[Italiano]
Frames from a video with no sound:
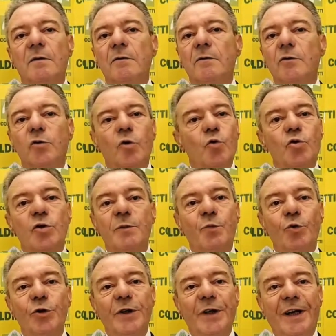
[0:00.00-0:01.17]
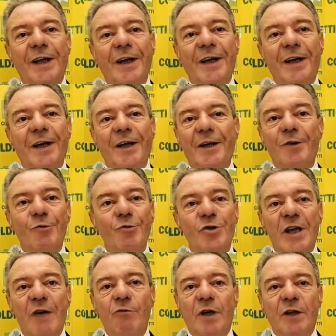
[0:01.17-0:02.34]
non si può dire non
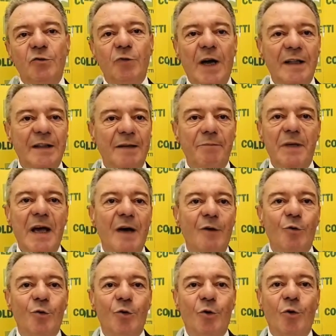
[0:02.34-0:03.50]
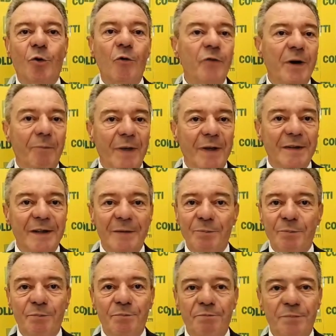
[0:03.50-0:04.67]
c'è una durata, mi auguro ovviamente il
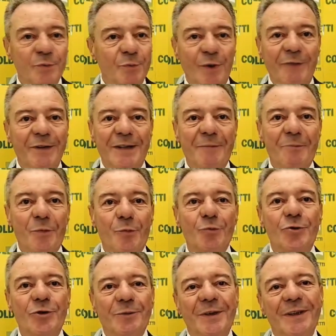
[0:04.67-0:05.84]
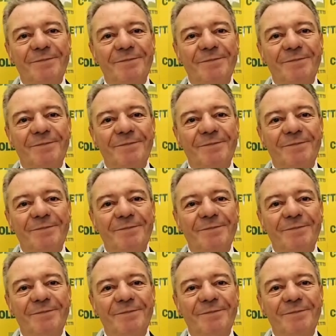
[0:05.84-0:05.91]
più breve tempo possibile.